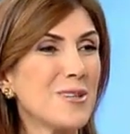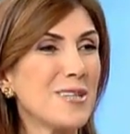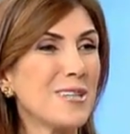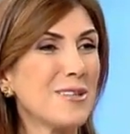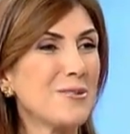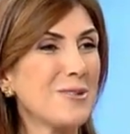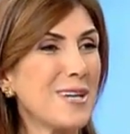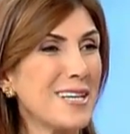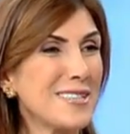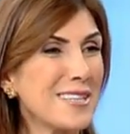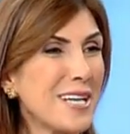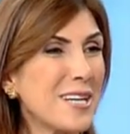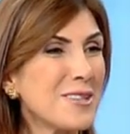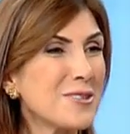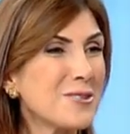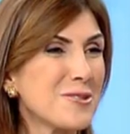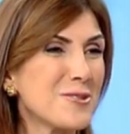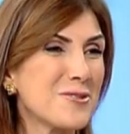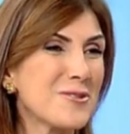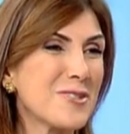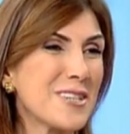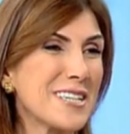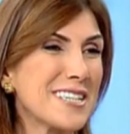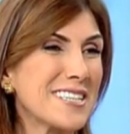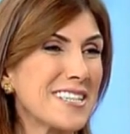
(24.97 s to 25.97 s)

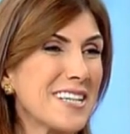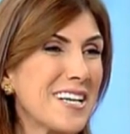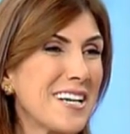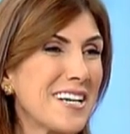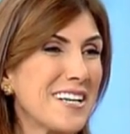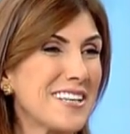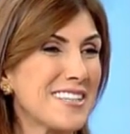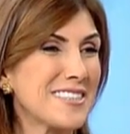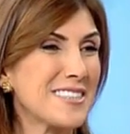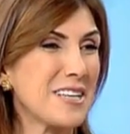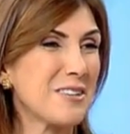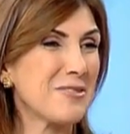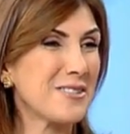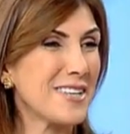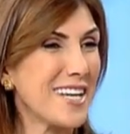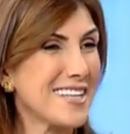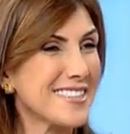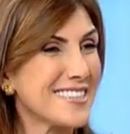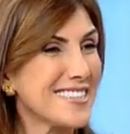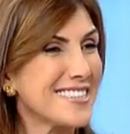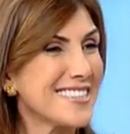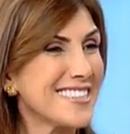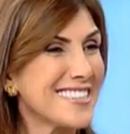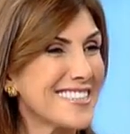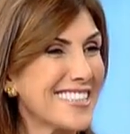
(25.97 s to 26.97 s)
واعطيتهم فكره اذا فيها
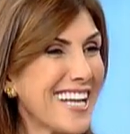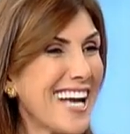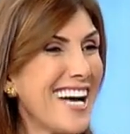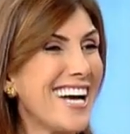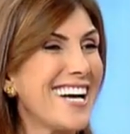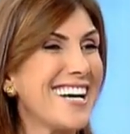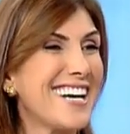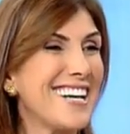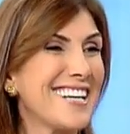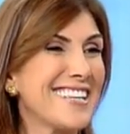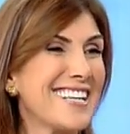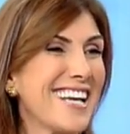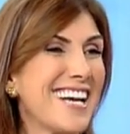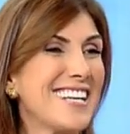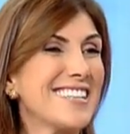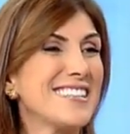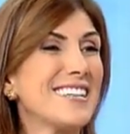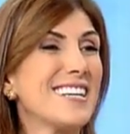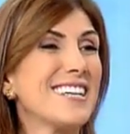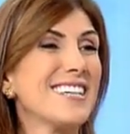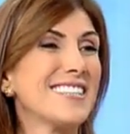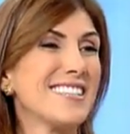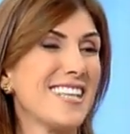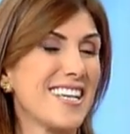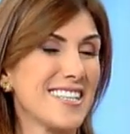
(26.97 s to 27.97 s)
نتحقق
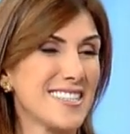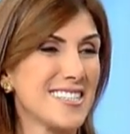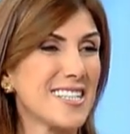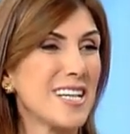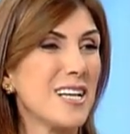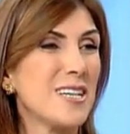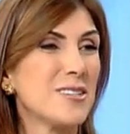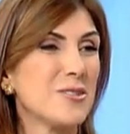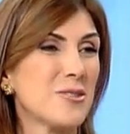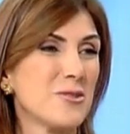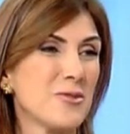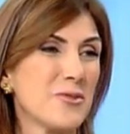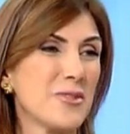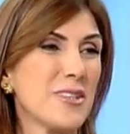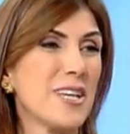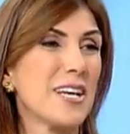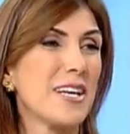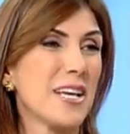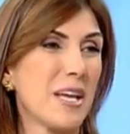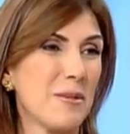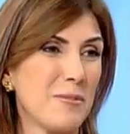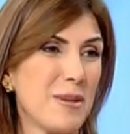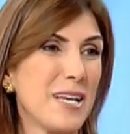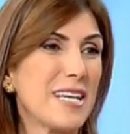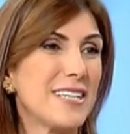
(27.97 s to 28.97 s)
يعني اقدر ساعدهم فيها
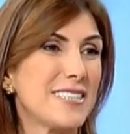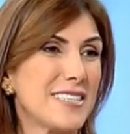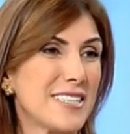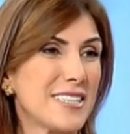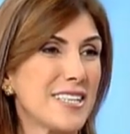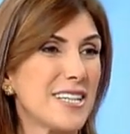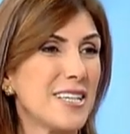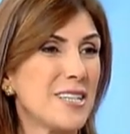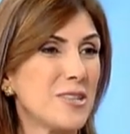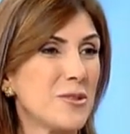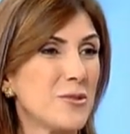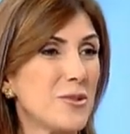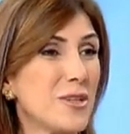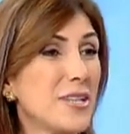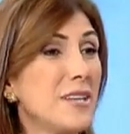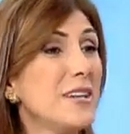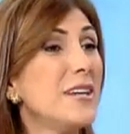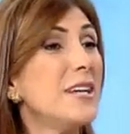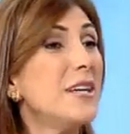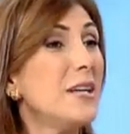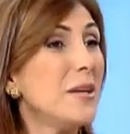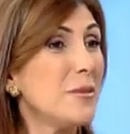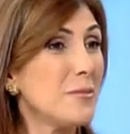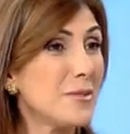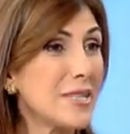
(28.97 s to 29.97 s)
كمان كثير حلوه
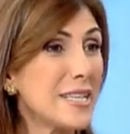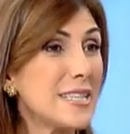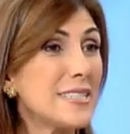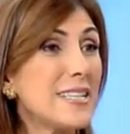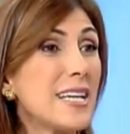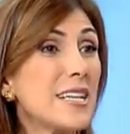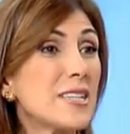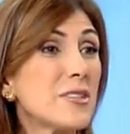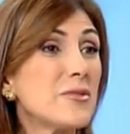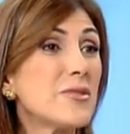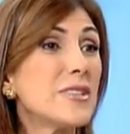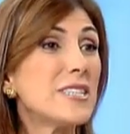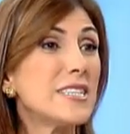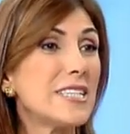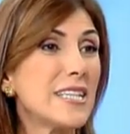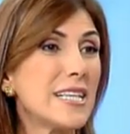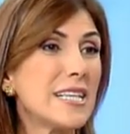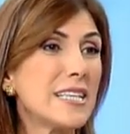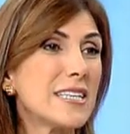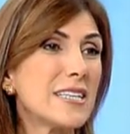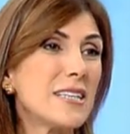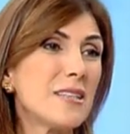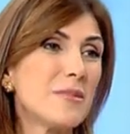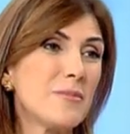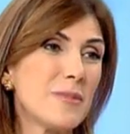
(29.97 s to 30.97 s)
عظيم تقدر تفيد
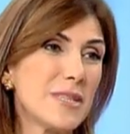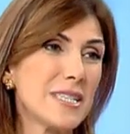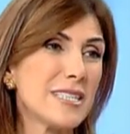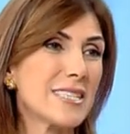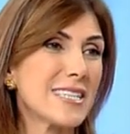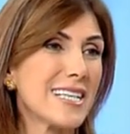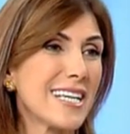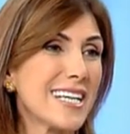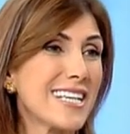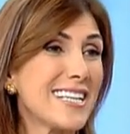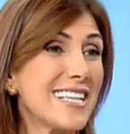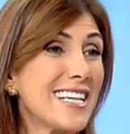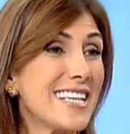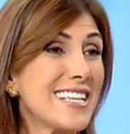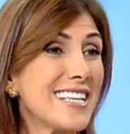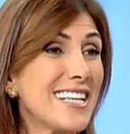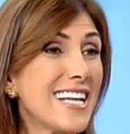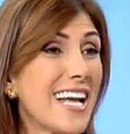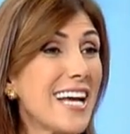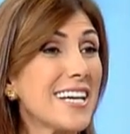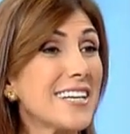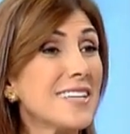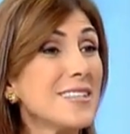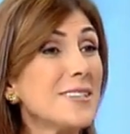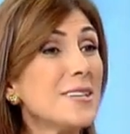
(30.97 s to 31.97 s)
الكل من خلال
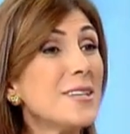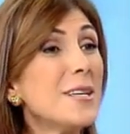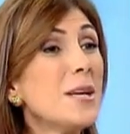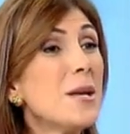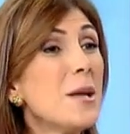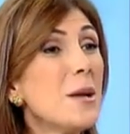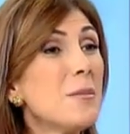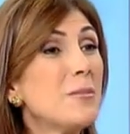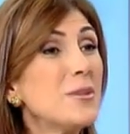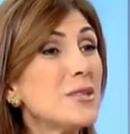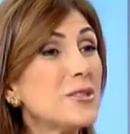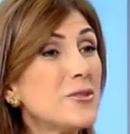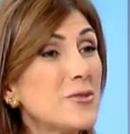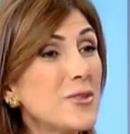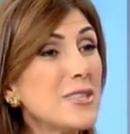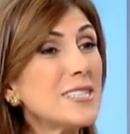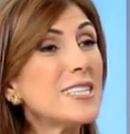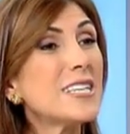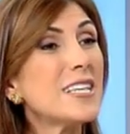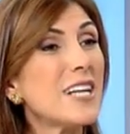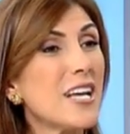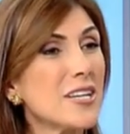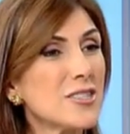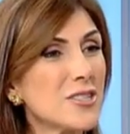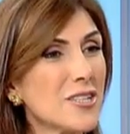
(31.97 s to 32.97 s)
الاكل بتفيد
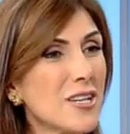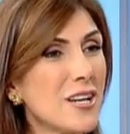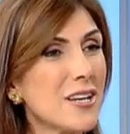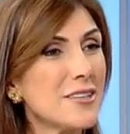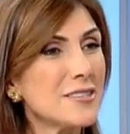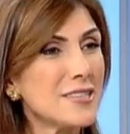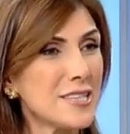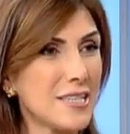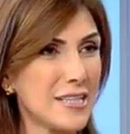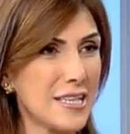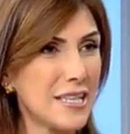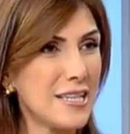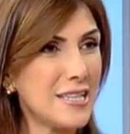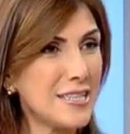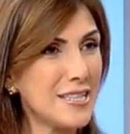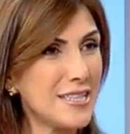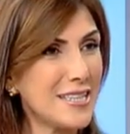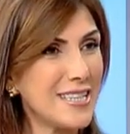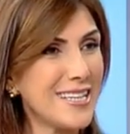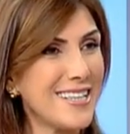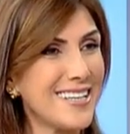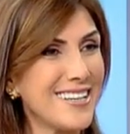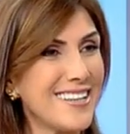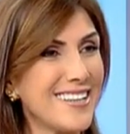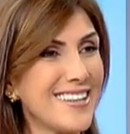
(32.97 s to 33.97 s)
بتفيد الاشخاص اللي
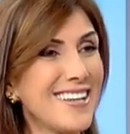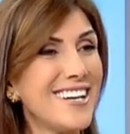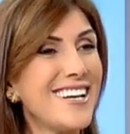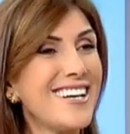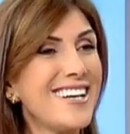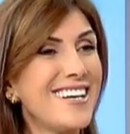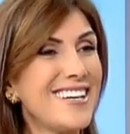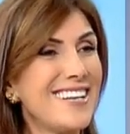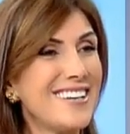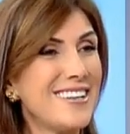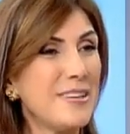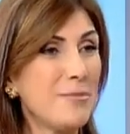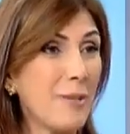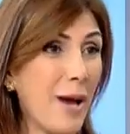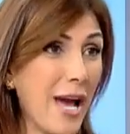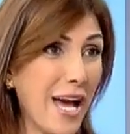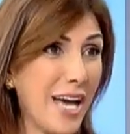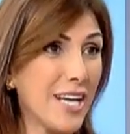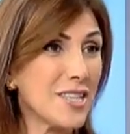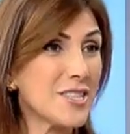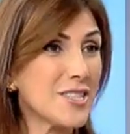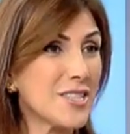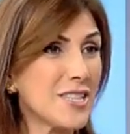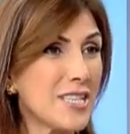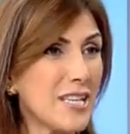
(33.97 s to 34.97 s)
هن آه،
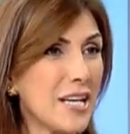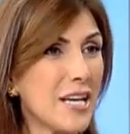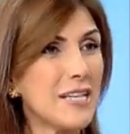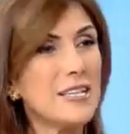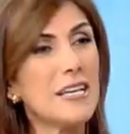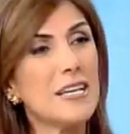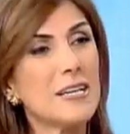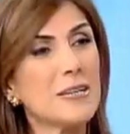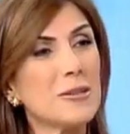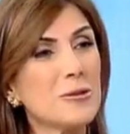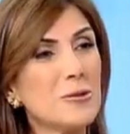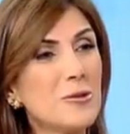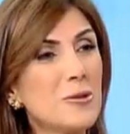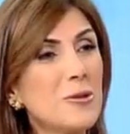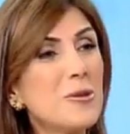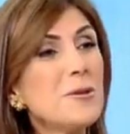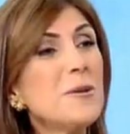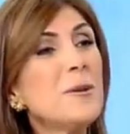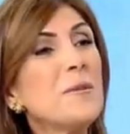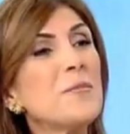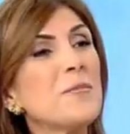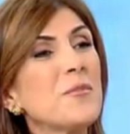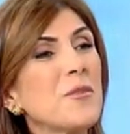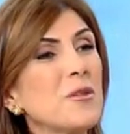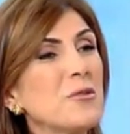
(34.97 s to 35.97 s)
بحاجه لياكلوا
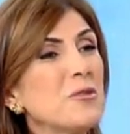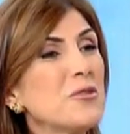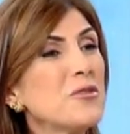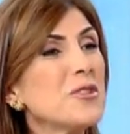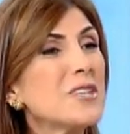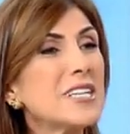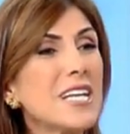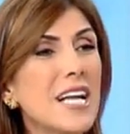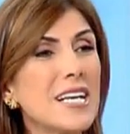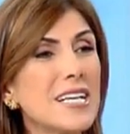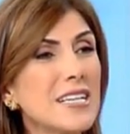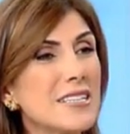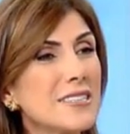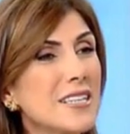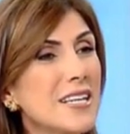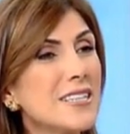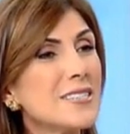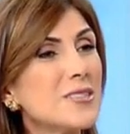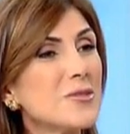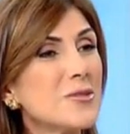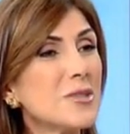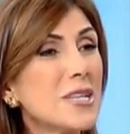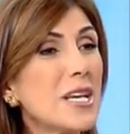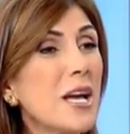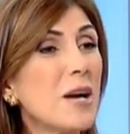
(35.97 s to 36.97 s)
والفكره اللي
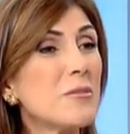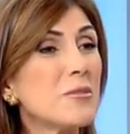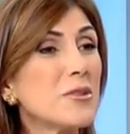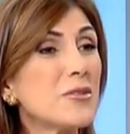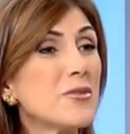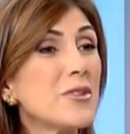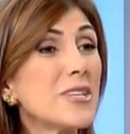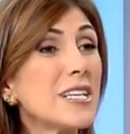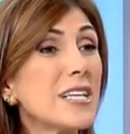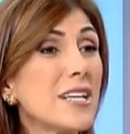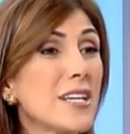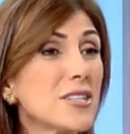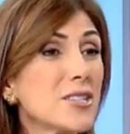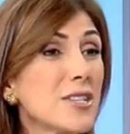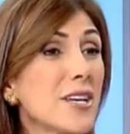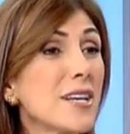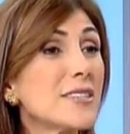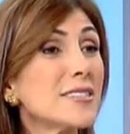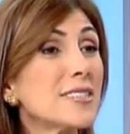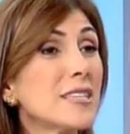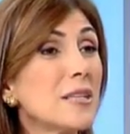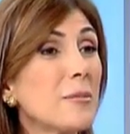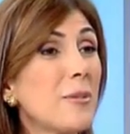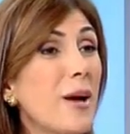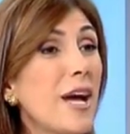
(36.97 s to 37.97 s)
اعطيتهم اياها بتفيد
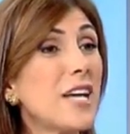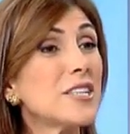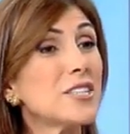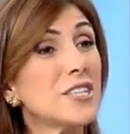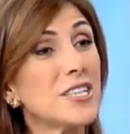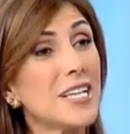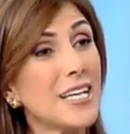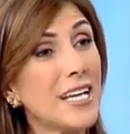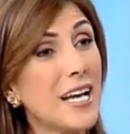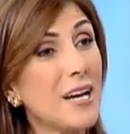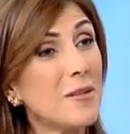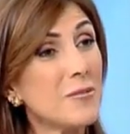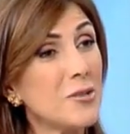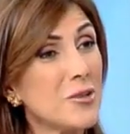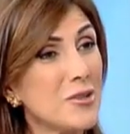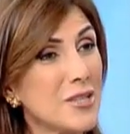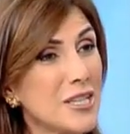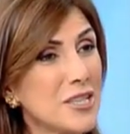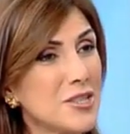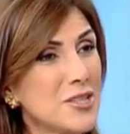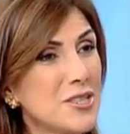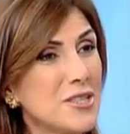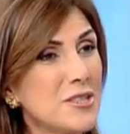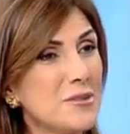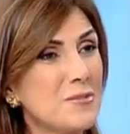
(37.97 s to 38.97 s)
الاشخاص اللي بحاجه ليعملوا
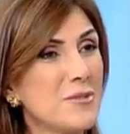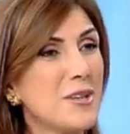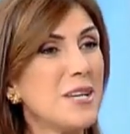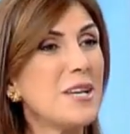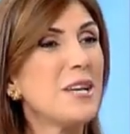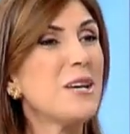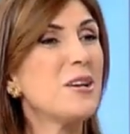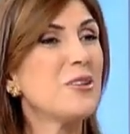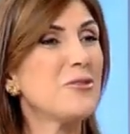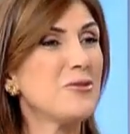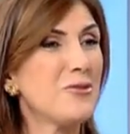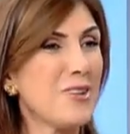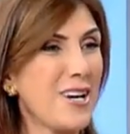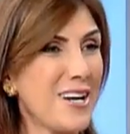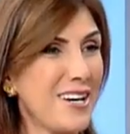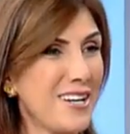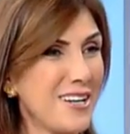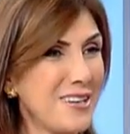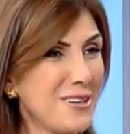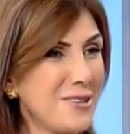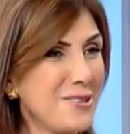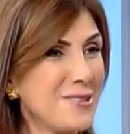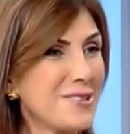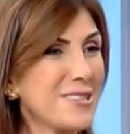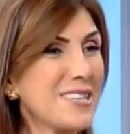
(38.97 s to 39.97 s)
ريجيم أوكي.
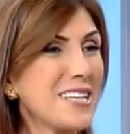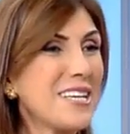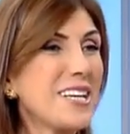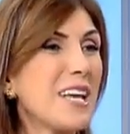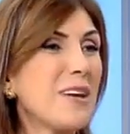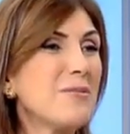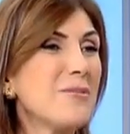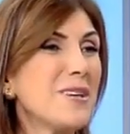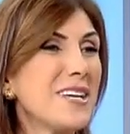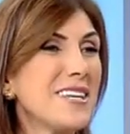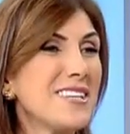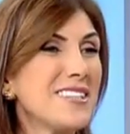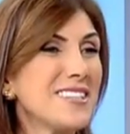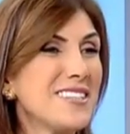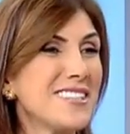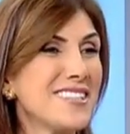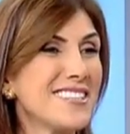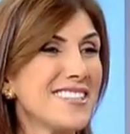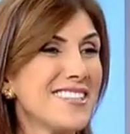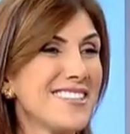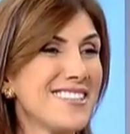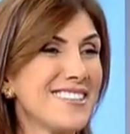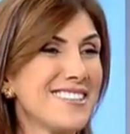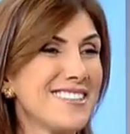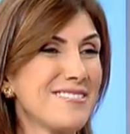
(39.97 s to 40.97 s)
فهون
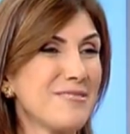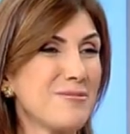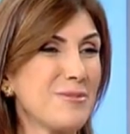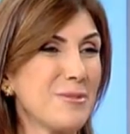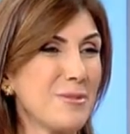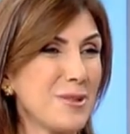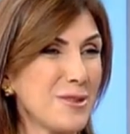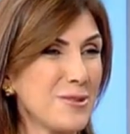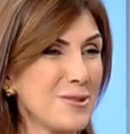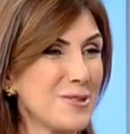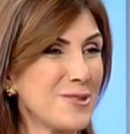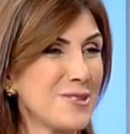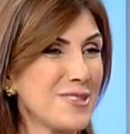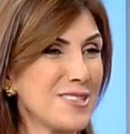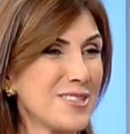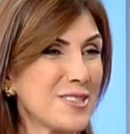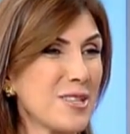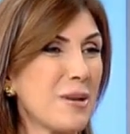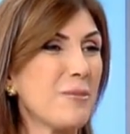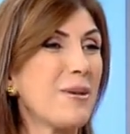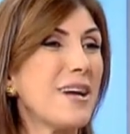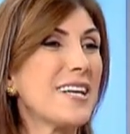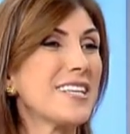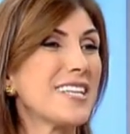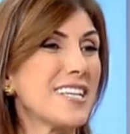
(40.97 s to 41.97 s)
كمان آه، بنكون
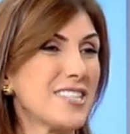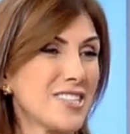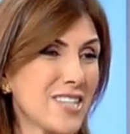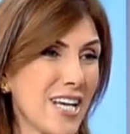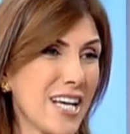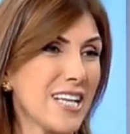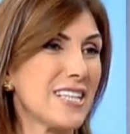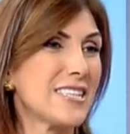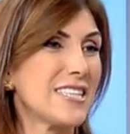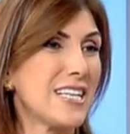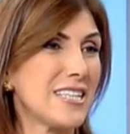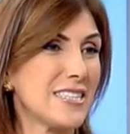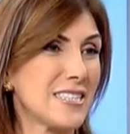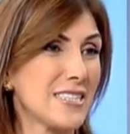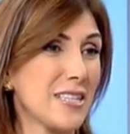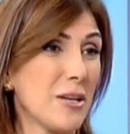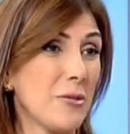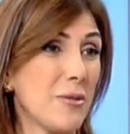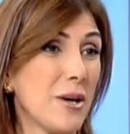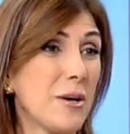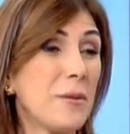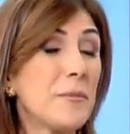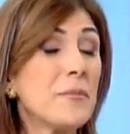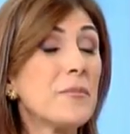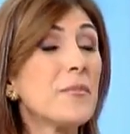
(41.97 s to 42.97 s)
جمعنا شغلتين سوا
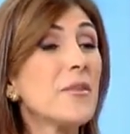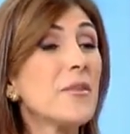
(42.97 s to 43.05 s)
نعم.